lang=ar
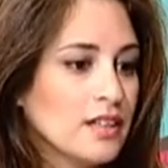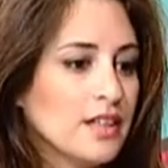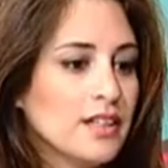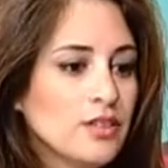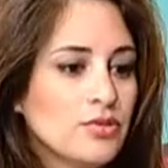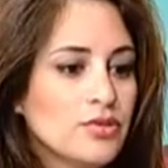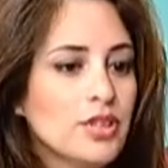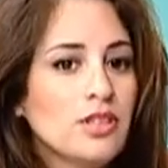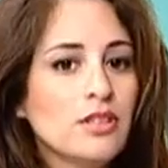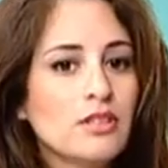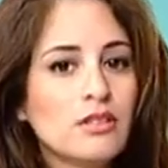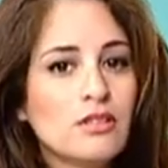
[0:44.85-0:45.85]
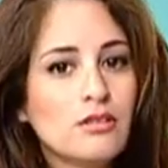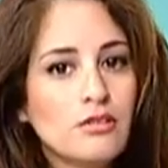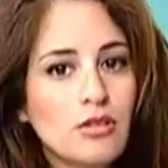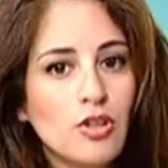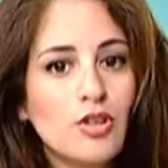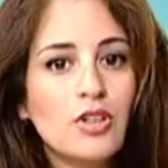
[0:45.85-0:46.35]
يعني في
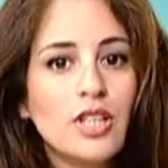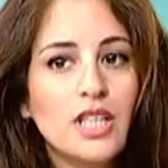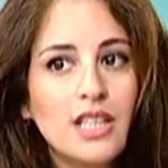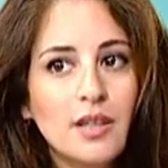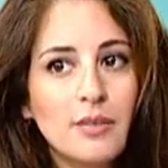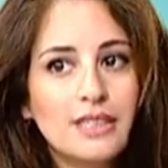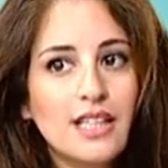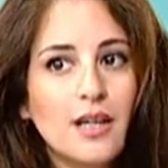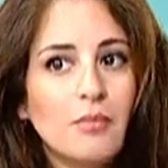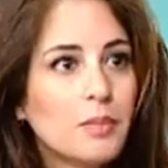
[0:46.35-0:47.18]
أه، الكورنيه مثلا